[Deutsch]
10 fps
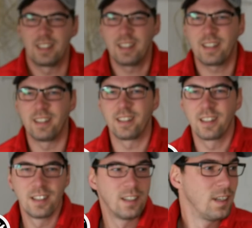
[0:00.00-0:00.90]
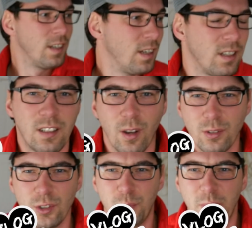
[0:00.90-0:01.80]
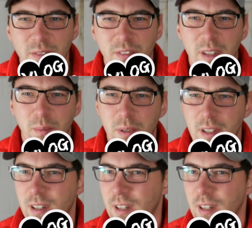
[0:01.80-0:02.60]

eklig. Tausend Spinnenweben hier.